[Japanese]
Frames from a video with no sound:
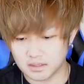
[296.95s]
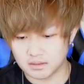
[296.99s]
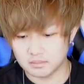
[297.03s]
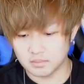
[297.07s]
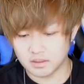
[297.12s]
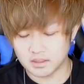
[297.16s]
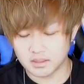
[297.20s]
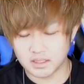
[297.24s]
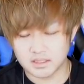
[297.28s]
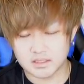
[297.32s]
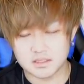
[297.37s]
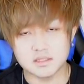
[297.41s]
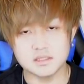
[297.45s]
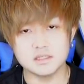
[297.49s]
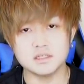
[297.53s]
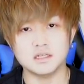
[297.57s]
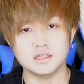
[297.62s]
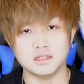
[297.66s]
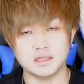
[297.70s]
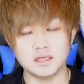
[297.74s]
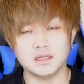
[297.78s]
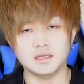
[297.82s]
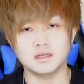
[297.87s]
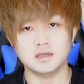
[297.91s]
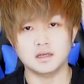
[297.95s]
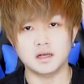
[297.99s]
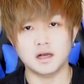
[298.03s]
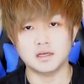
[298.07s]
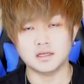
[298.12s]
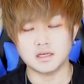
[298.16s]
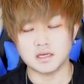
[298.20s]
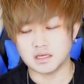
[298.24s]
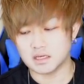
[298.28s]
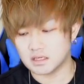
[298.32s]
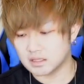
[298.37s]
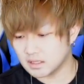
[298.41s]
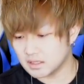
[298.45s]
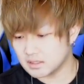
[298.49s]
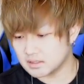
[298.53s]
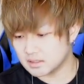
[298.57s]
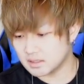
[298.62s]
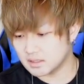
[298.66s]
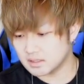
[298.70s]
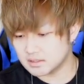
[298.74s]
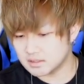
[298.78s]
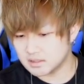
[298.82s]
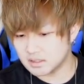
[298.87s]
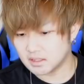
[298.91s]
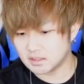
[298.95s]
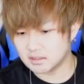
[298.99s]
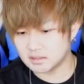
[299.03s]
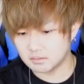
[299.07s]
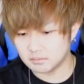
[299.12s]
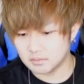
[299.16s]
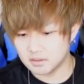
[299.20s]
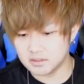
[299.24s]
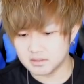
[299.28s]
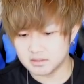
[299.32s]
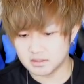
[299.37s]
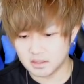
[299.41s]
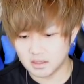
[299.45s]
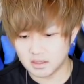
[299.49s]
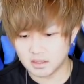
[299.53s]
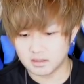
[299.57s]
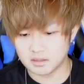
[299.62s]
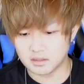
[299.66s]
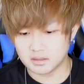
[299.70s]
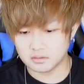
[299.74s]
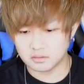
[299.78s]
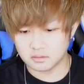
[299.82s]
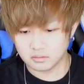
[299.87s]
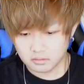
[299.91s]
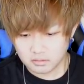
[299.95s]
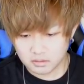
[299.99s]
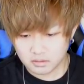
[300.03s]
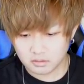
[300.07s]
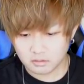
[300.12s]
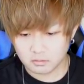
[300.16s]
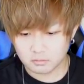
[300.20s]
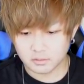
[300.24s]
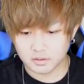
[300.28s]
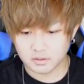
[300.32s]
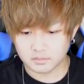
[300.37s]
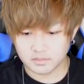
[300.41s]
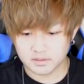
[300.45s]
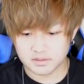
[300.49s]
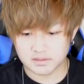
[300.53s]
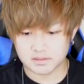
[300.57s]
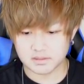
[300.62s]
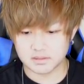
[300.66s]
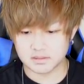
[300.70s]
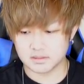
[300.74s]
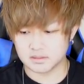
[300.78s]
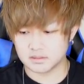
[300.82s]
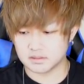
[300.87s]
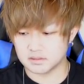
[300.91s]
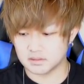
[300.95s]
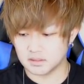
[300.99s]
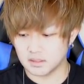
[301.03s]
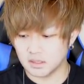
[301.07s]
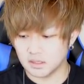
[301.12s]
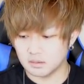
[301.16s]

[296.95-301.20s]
まあ、がっつりね過激厳選仕上げてもいいんじゃないかなというふうに思います。